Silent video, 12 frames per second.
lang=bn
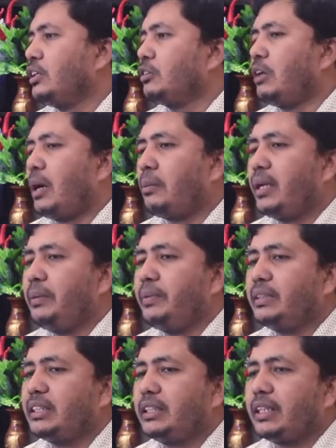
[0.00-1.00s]
তো আমরা এই
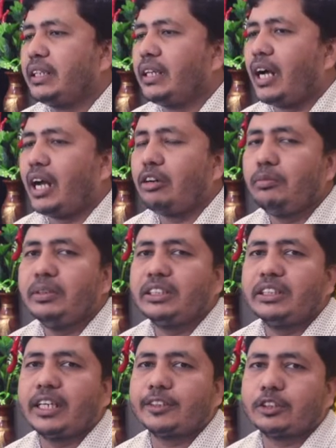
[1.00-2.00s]
ফিচারটাকে আরও
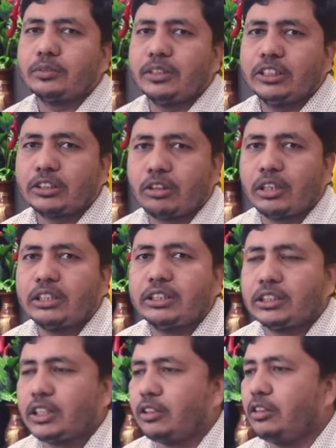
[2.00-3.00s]
বেশি কাস্টমাইজ করার
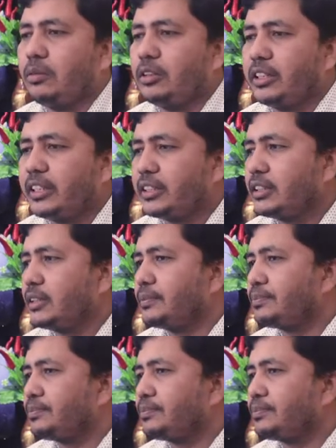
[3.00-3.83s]
চেষ্টা করব ঠিক আছে